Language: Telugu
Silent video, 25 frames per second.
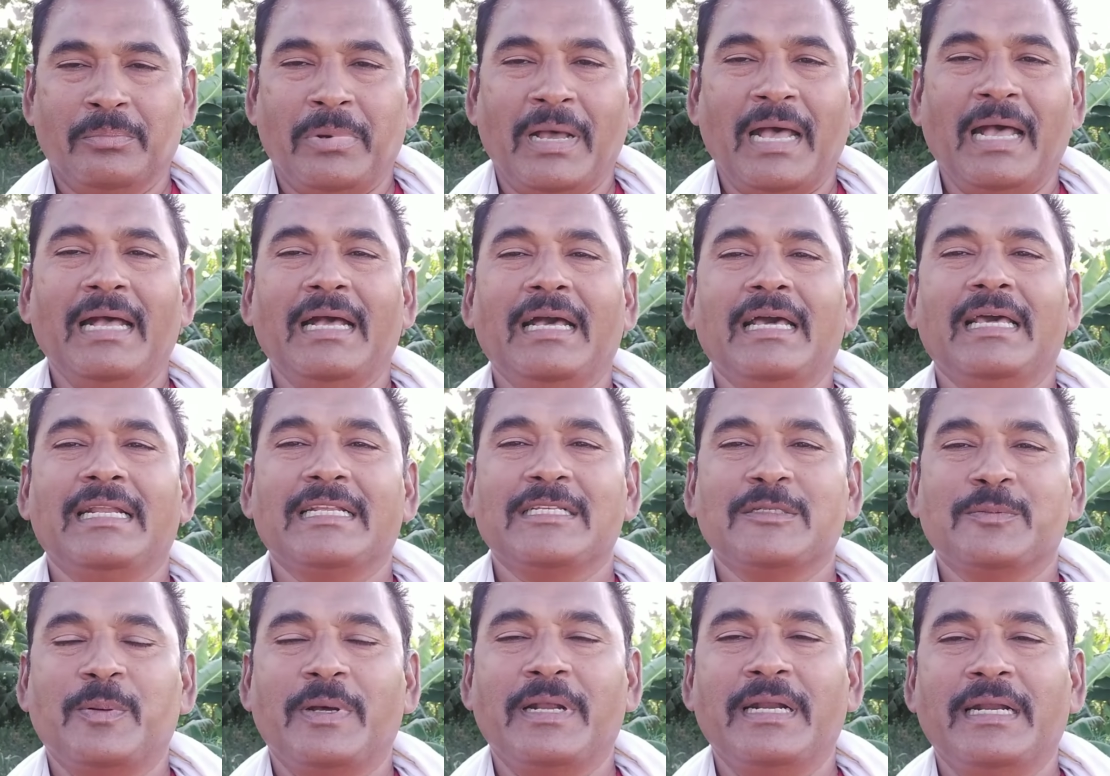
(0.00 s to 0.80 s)
బాగా
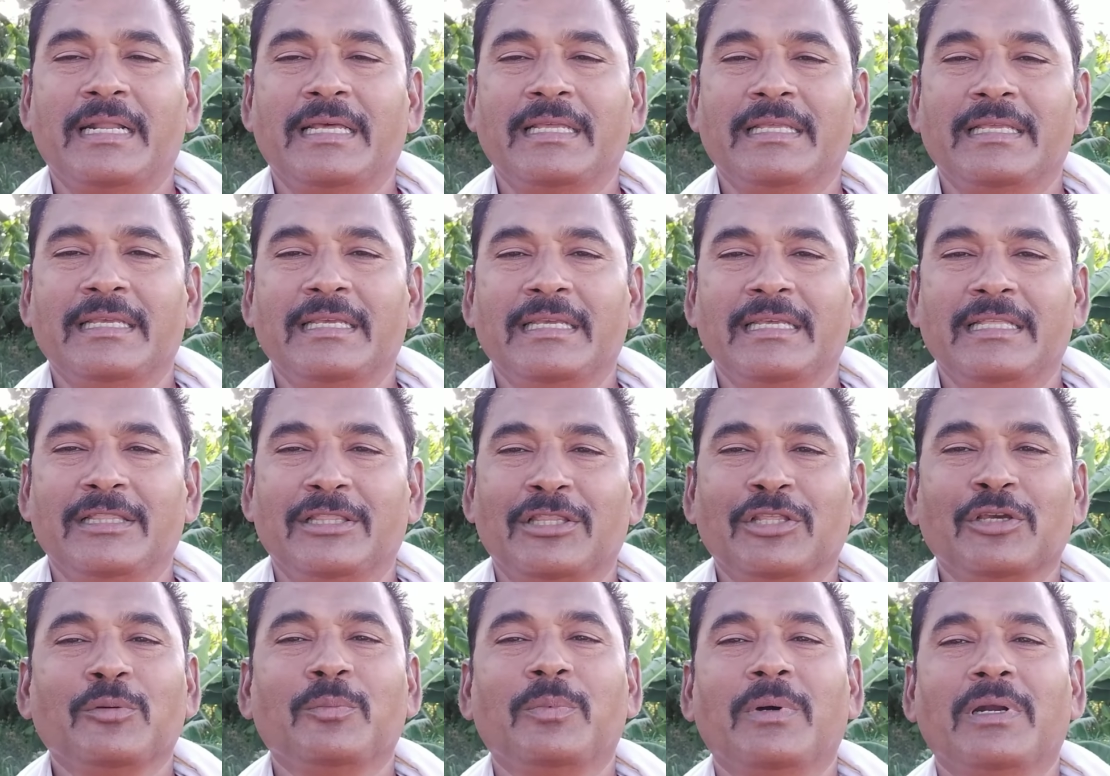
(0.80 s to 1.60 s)
రెస్పాండ్ అయ్యి
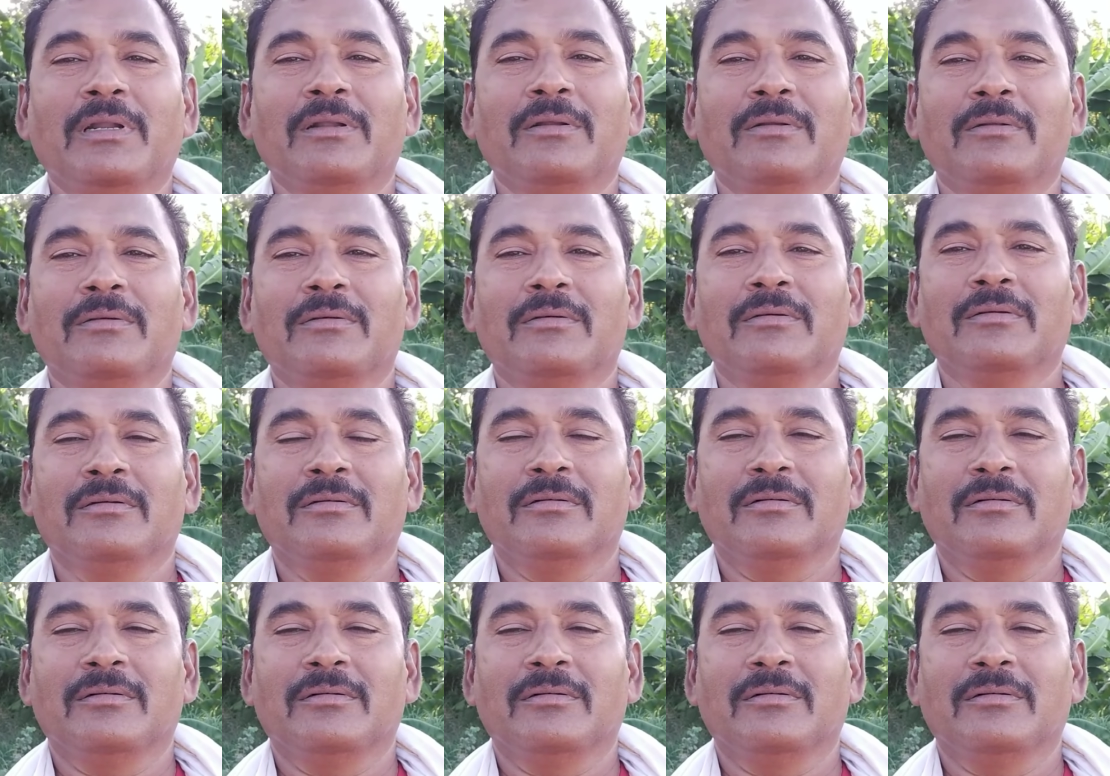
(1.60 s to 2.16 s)
దిగుబడులు